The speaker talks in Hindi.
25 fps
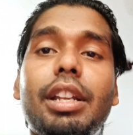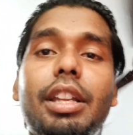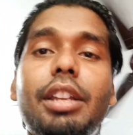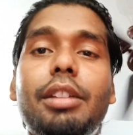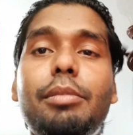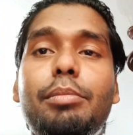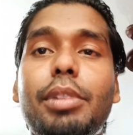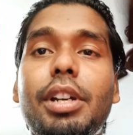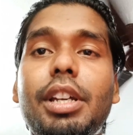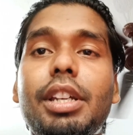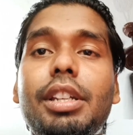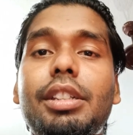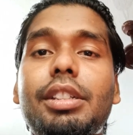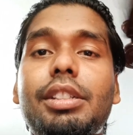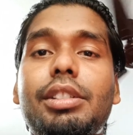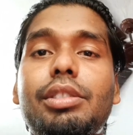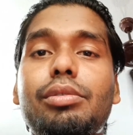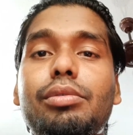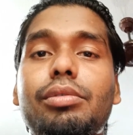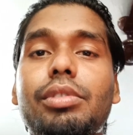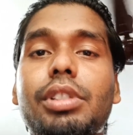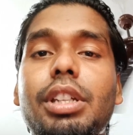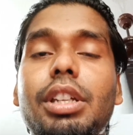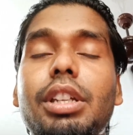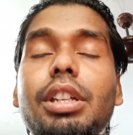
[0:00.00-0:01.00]
नहीं पाए
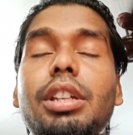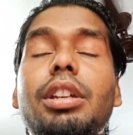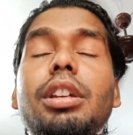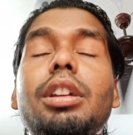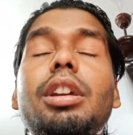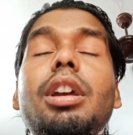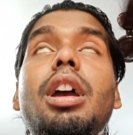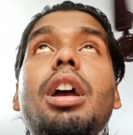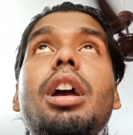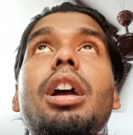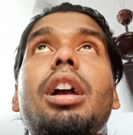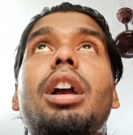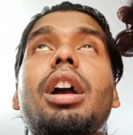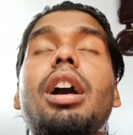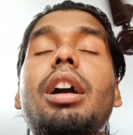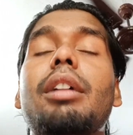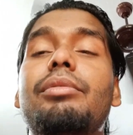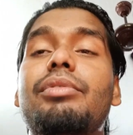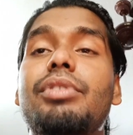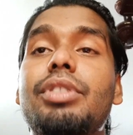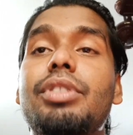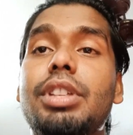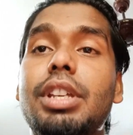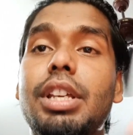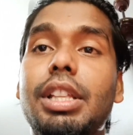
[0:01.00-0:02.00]
क्योंकि
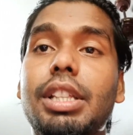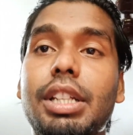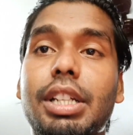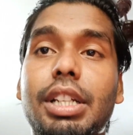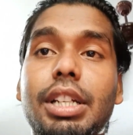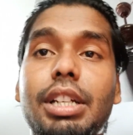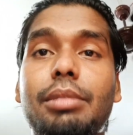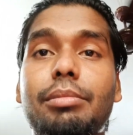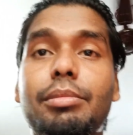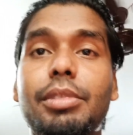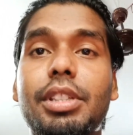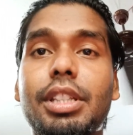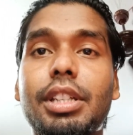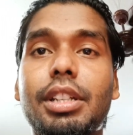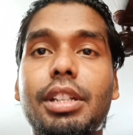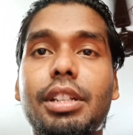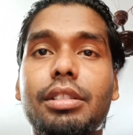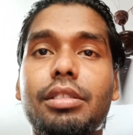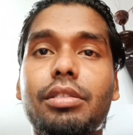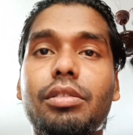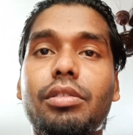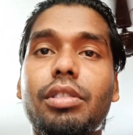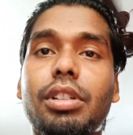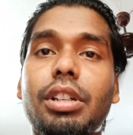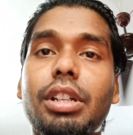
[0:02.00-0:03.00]
काफ़ी ज़्यादा गर्मी दे
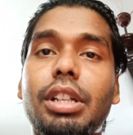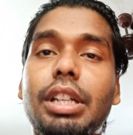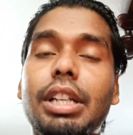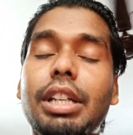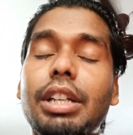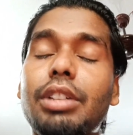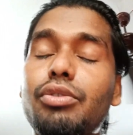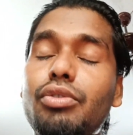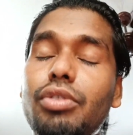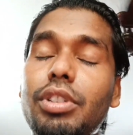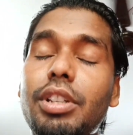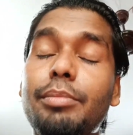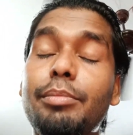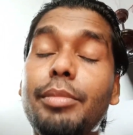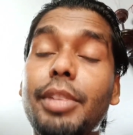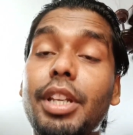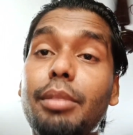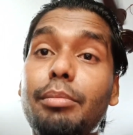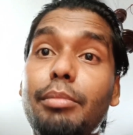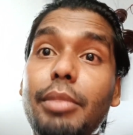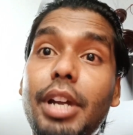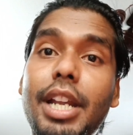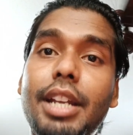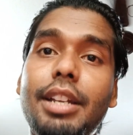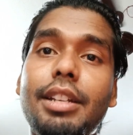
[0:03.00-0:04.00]
रहा था और एक्चुअली
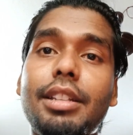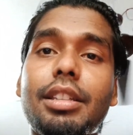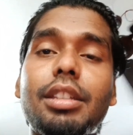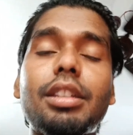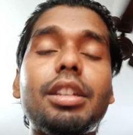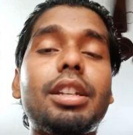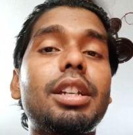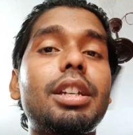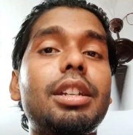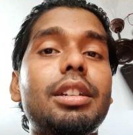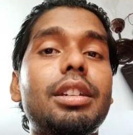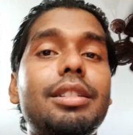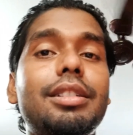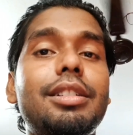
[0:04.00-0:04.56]
मेरे माइंड से